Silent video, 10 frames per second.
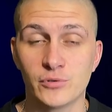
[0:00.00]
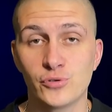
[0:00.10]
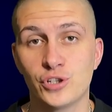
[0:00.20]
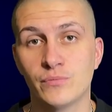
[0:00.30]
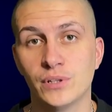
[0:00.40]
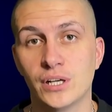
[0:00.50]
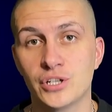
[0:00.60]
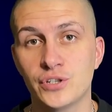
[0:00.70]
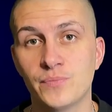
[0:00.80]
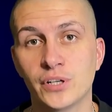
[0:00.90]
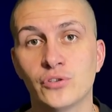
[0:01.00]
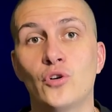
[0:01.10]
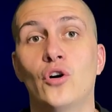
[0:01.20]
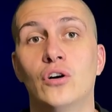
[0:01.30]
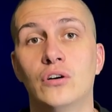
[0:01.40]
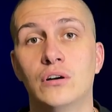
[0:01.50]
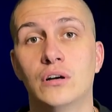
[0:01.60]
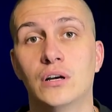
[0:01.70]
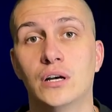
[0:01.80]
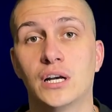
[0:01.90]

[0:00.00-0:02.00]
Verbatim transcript: случае была ошибка, но э,